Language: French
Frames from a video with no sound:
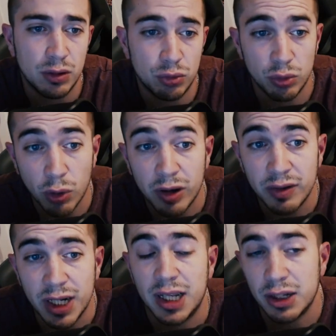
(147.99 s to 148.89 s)
justement
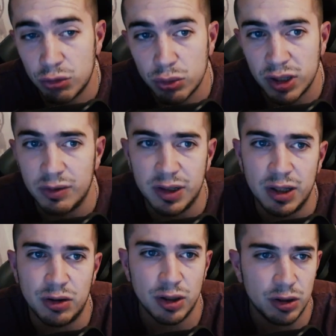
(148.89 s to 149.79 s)
avec les 4 jeux qui avaient
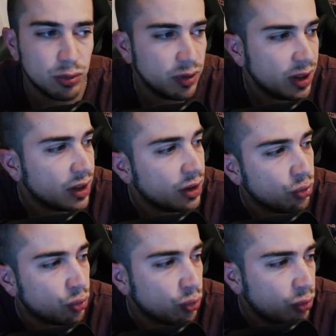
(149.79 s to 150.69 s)
été sélectionné et
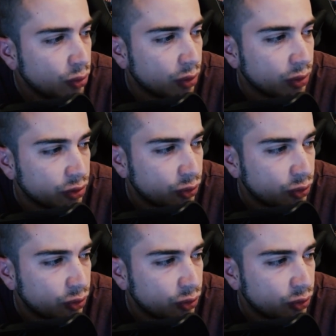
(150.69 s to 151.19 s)
du coup euh,